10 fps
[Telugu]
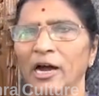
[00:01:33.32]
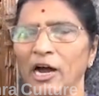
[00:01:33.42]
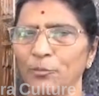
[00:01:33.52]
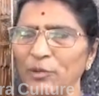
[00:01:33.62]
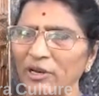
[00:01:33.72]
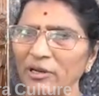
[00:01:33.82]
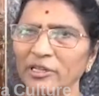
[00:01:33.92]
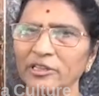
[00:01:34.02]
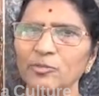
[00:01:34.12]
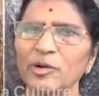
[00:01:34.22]
ఆ
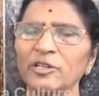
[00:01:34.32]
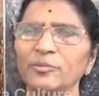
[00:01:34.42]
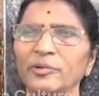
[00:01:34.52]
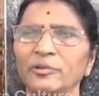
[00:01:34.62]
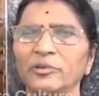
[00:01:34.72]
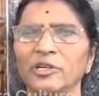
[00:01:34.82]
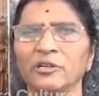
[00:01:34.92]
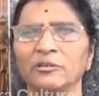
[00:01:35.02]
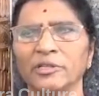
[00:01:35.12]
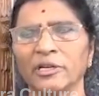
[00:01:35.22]
పిల్లలు ఎంత బాధపడి
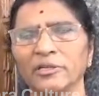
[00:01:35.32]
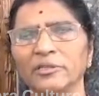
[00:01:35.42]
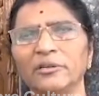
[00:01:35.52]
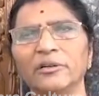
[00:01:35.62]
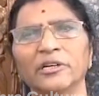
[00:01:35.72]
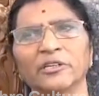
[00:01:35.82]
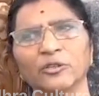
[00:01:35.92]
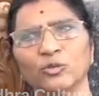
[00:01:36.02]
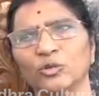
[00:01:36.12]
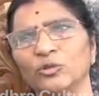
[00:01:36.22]
ఉంటారు తల్లిదండ్రులకు
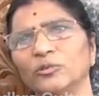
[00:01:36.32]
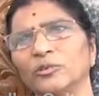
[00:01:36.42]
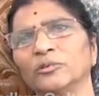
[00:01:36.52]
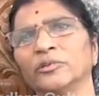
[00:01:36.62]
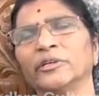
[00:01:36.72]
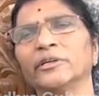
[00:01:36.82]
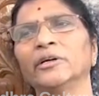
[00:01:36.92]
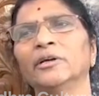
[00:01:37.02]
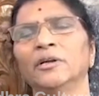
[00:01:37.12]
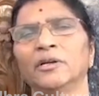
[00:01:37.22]
ఎంత దుఃఖం ఉంటుంది
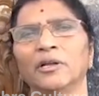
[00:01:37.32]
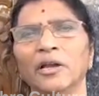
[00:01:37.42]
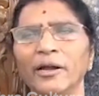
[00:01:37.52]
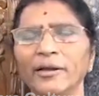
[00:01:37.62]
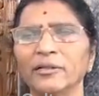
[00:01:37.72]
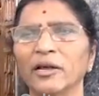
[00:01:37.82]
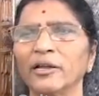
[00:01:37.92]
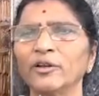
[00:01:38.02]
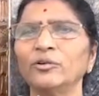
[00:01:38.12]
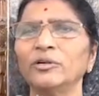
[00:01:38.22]
ఇలాంటి
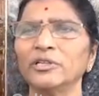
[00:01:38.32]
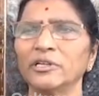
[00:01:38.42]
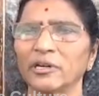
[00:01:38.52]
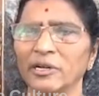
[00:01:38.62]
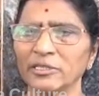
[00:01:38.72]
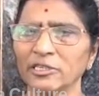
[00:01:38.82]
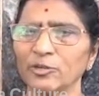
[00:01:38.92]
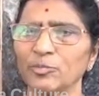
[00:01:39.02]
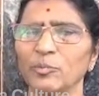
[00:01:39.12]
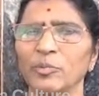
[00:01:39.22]
దాన్ని కూడా తన
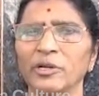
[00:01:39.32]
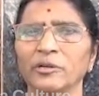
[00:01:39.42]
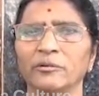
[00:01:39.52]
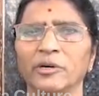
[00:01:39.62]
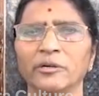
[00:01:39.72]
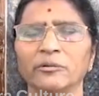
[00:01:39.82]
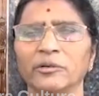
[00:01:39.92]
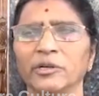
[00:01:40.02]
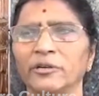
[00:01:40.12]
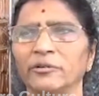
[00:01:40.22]
రాజకీయ పబ్బానికి
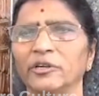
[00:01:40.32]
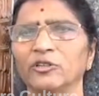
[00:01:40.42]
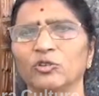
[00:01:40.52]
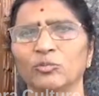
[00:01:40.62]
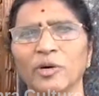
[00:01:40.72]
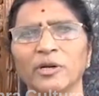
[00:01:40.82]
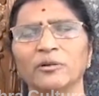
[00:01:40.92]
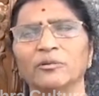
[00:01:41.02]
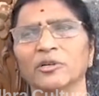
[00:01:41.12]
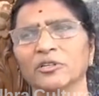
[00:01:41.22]
వాడుకునేటువంటి
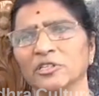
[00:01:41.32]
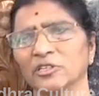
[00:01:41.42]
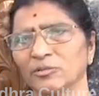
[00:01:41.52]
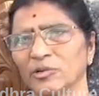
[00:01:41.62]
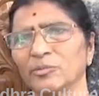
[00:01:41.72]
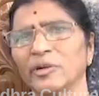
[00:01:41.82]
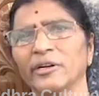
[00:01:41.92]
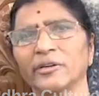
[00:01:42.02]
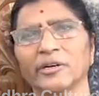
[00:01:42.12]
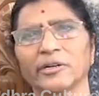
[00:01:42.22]
దుర్మార్గం ఒక చంద్రబాబు
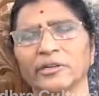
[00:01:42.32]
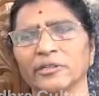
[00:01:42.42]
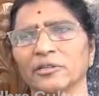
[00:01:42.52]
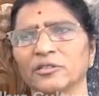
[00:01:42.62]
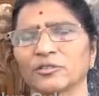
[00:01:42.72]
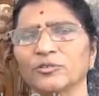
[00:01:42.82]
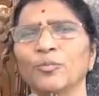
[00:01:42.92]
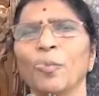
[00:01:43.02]
నాయుడు గారికి తెలుసు